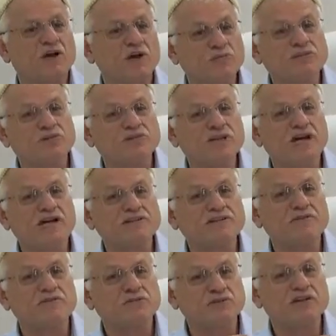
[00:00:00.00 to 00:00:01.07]
Bunlar,
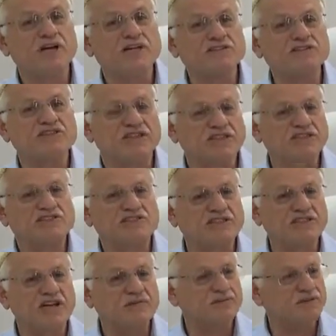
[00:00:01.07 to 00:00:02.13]
bunlar insan dehşet
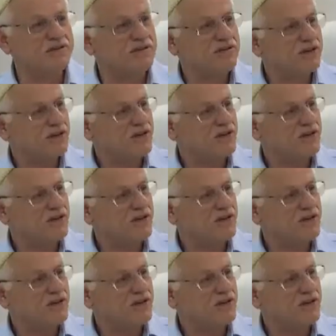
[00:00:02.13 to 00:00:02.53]
almıyor.